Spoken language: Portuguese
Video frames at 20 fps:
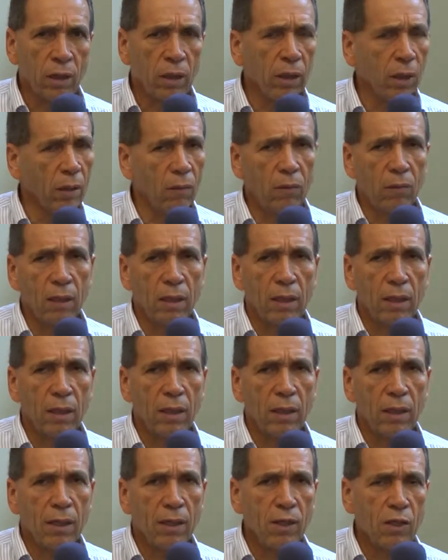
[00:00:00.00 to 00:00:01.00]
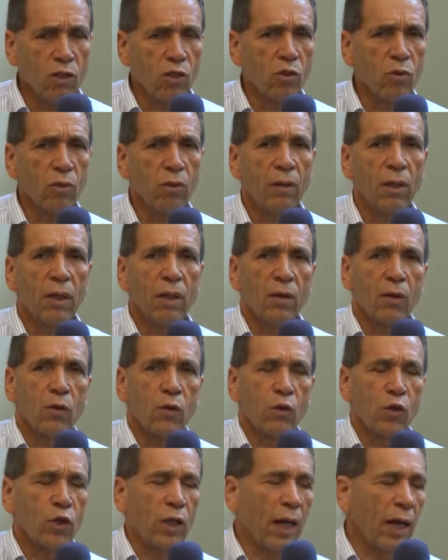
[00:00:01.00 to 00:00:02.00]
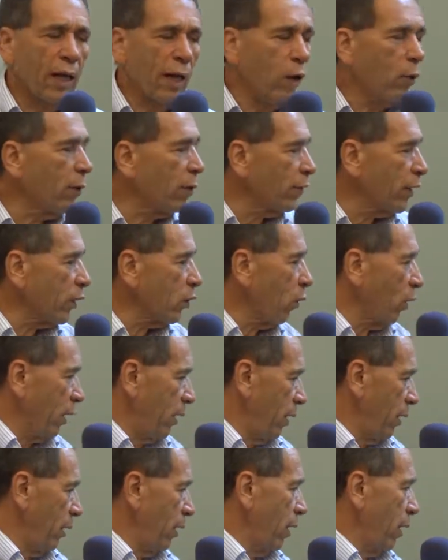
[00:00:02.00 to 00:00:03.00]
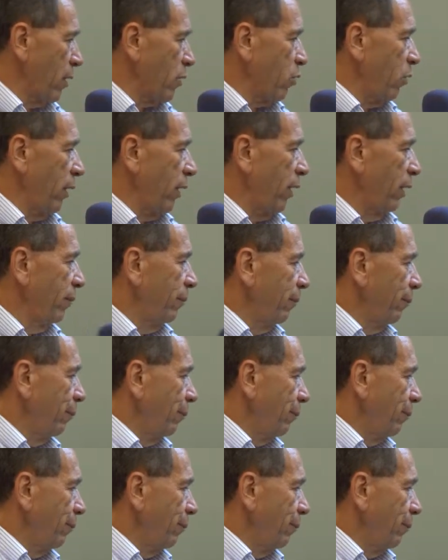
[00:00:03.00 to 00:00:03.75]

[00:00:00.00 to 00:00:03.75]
Então isso já é uma vitória, né, Sônia?